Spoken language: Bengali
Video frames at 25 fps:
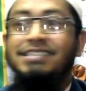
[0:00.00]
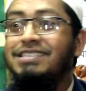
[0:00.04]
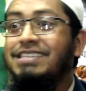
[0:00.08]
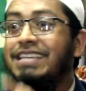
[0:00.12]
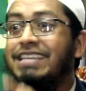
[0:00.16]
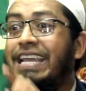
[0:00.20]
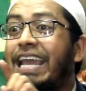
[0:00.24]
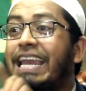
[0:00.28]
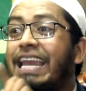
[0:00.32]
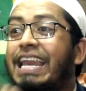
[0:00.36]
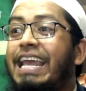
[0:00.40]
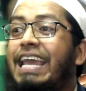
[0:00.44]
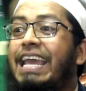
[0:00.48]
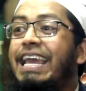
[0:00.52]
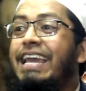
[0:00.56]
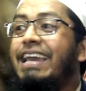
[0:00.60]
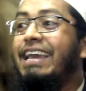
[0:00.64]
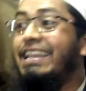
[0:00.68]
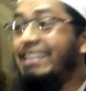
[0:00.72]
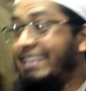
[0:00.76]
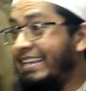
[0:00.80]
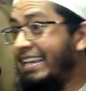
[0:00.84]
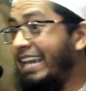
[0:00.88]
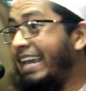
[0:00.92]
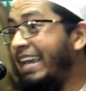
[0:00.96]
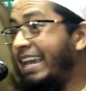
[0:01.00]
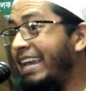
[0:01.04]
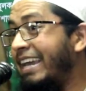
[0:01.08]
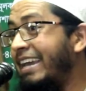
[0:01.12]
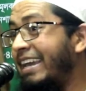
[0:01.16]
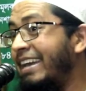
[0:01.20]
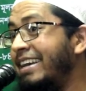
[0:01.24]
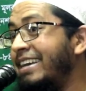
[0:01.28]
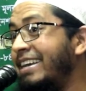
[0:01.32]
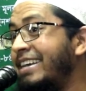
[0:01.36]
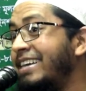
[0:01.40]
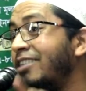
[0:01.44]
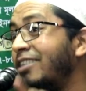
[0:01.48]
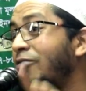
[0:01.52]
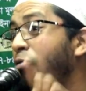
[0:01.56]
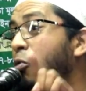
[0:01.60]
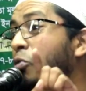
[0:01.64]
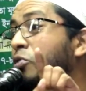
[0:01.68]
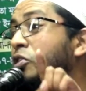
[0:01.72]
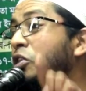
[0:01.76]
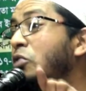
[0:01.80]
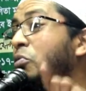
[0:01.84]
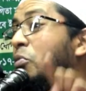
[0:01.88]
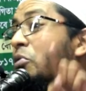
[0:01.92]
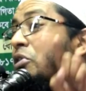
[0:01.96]
ছেলে এদিকে
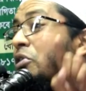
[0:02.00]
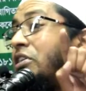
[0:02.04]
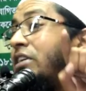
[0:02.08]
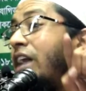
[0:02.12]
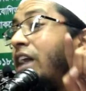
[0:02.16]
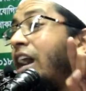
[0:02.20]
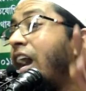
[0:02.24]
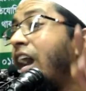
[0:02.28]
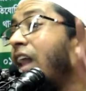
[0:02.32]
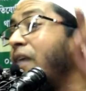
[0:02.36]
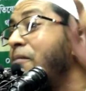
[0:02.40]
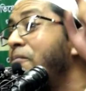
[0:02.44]
কোটি কোটি টাকার